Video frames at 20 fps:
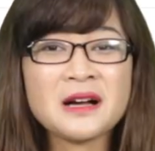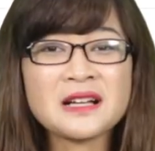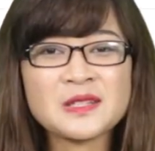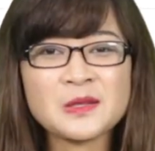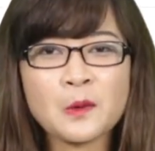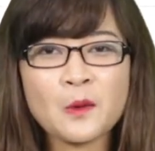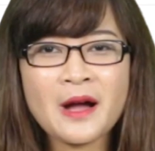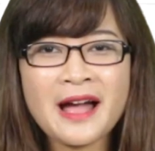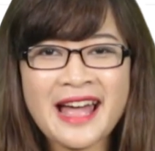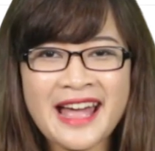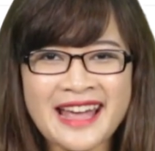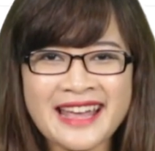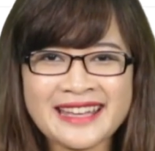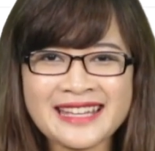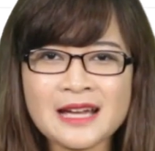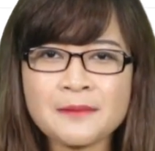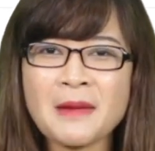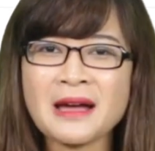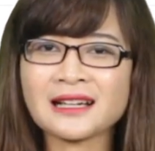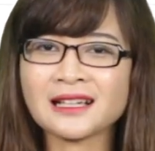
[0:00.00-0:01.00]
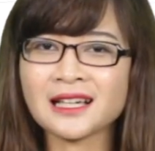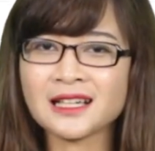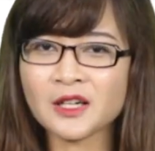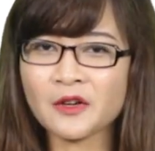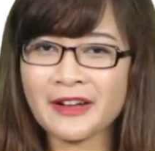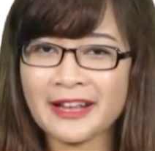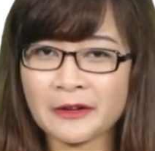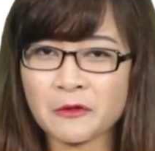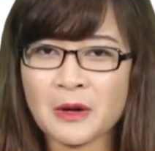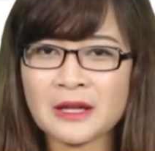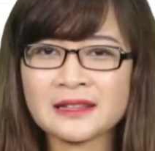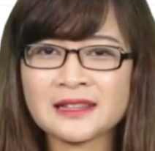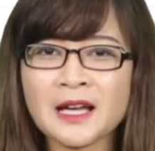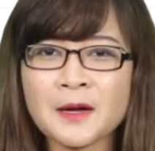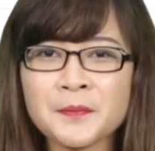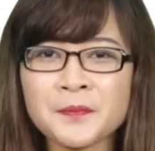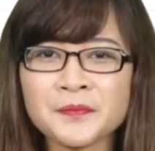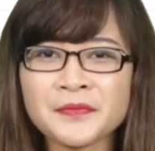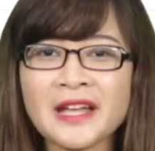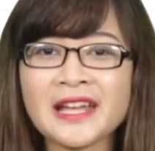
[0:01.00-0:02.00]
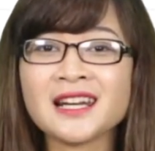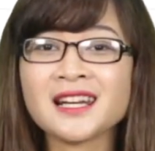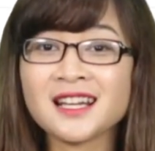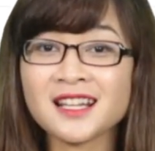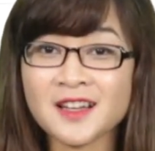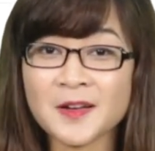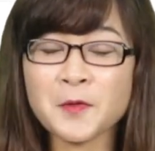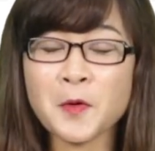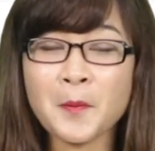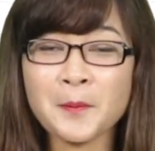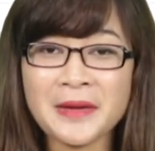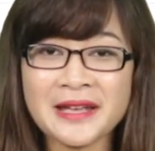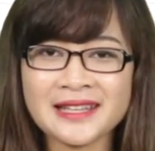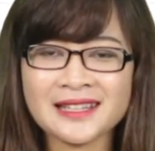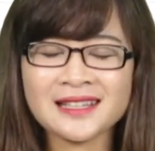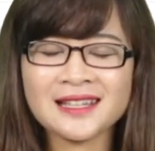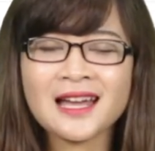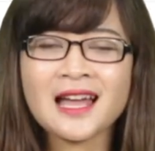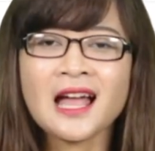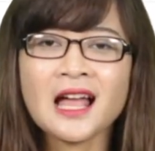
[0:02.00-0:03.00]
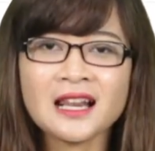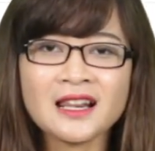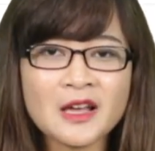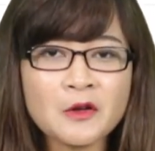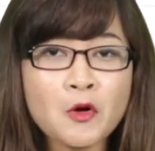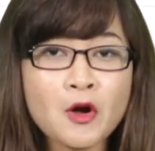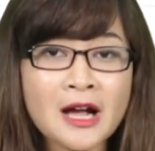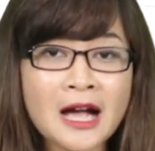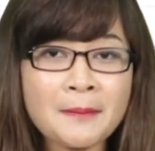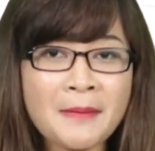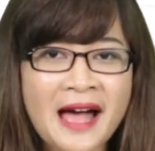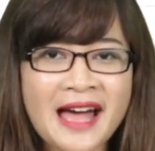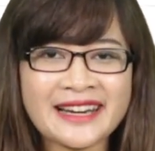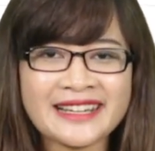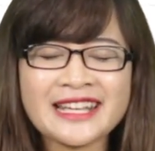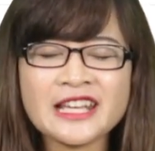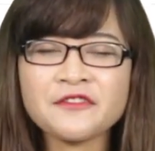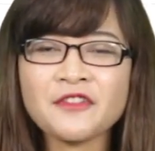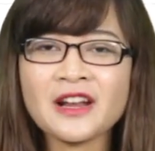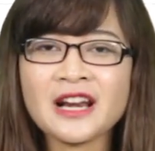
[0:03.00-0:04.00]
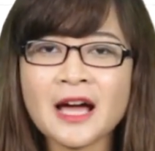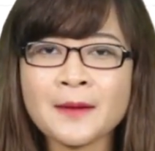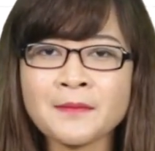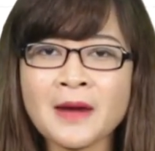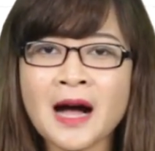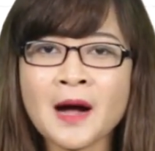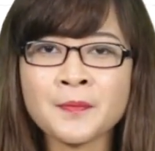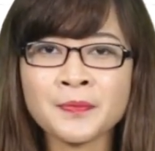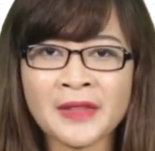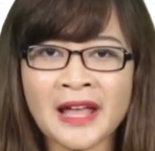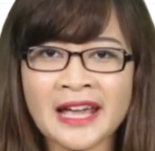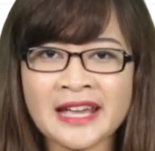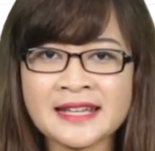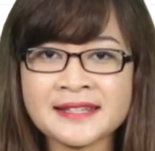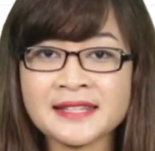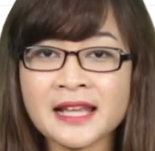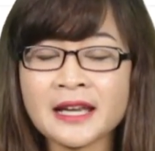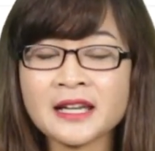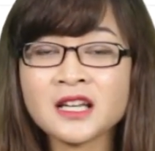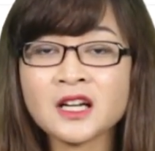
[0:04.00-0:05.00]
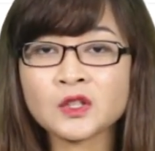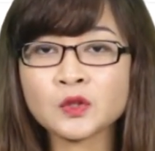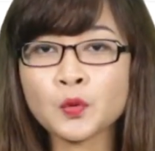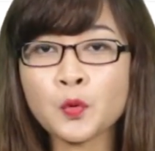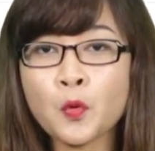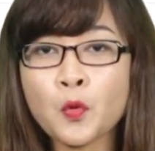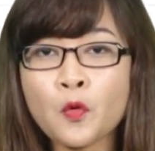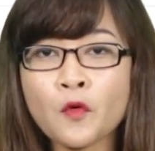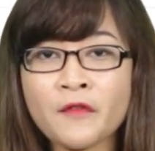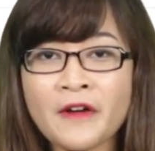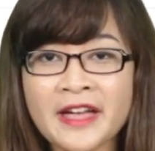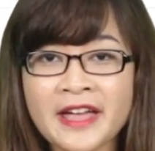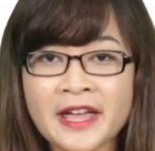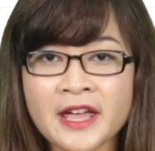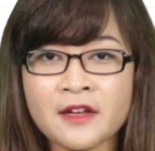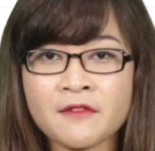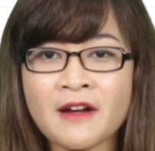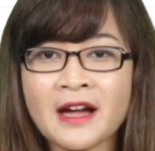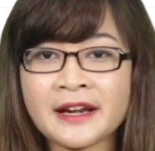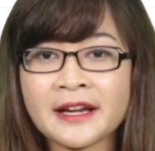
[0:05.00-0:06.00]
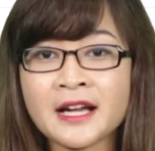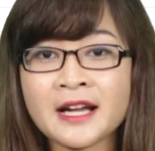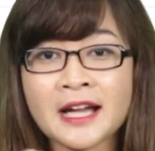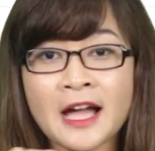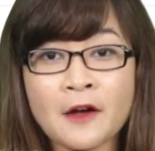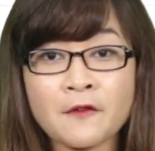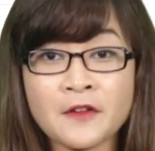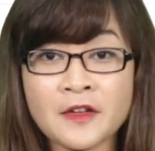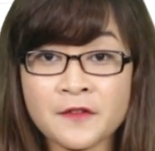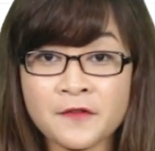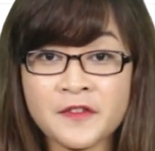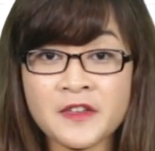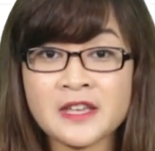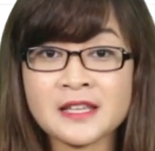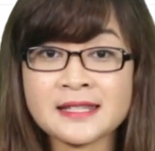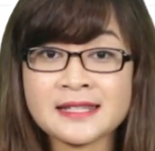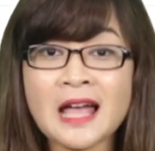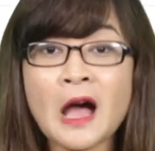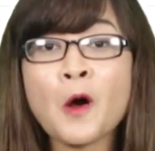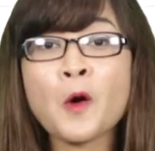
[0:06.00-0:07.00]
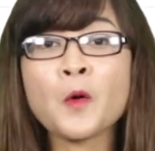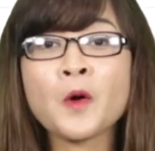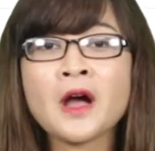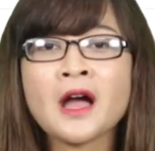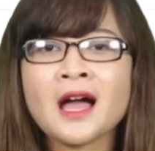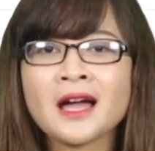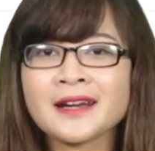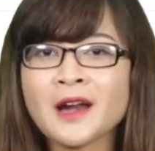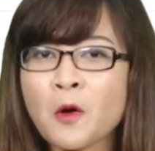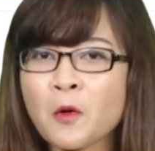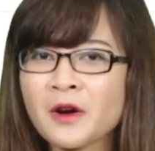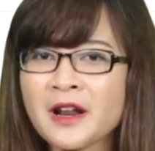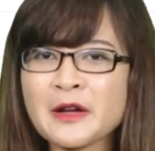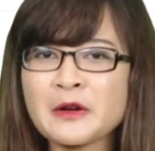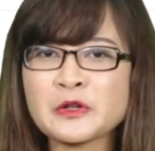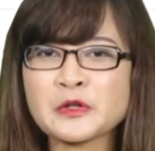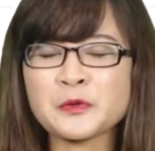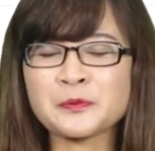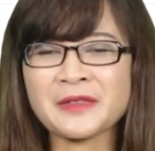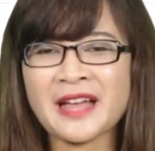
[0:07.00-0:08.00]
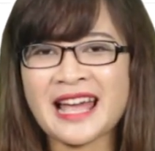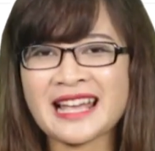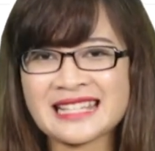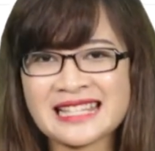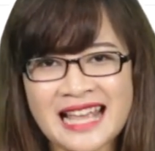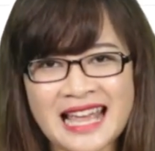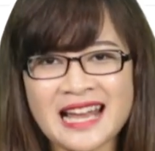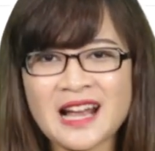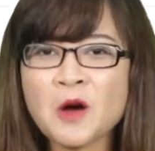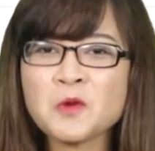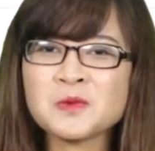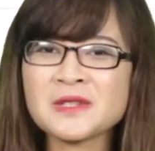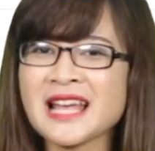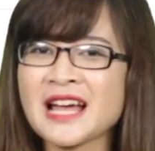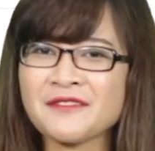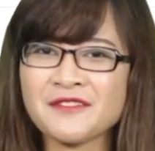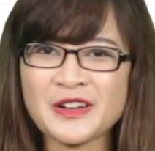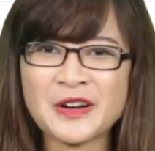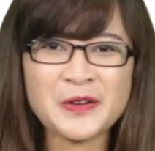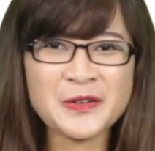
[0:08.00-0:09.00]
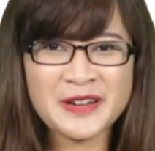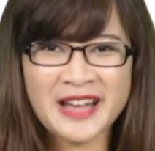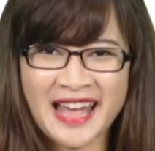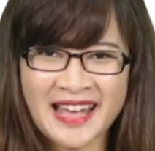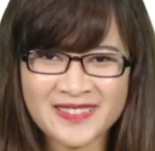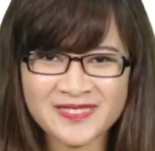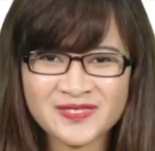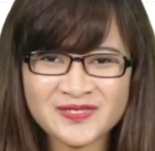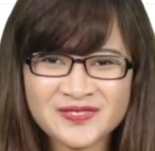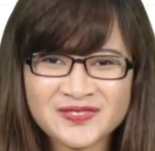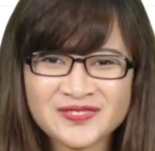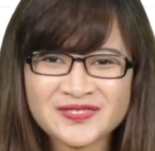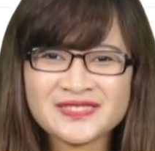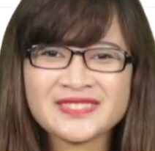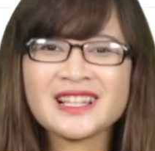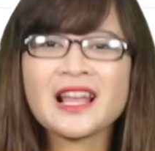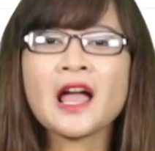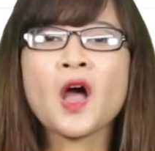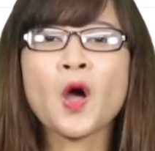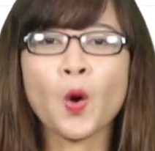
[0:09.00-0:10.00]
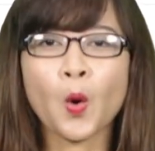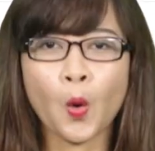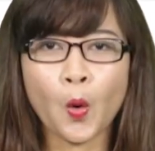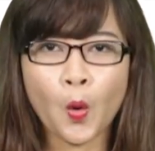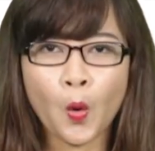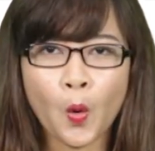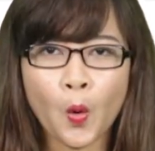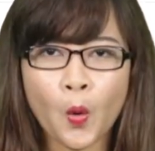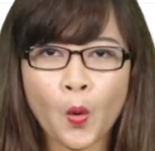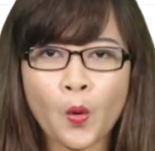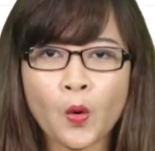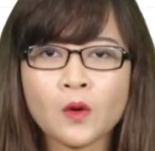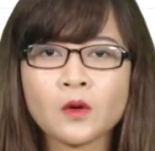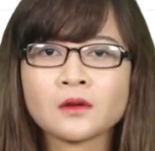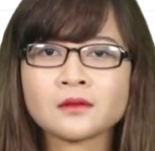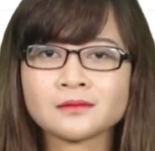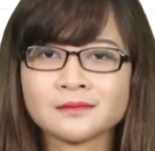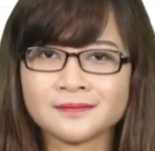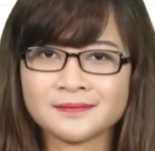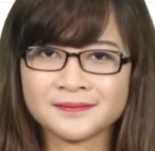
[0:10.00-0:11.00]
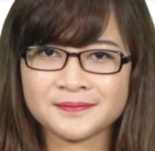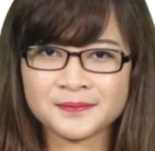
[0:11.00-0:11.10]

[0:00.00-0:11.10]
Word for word: Bước số 2 các bạn cần phải quan tâm đến lưỡi của mình. Lưỡi của các bạn khi phát âm âm này sẽ được thu về và nâng cao về phía sau. Đầu lưỡi của chúng ta sẽ không chạm vào đâu cả. Ồ. Oh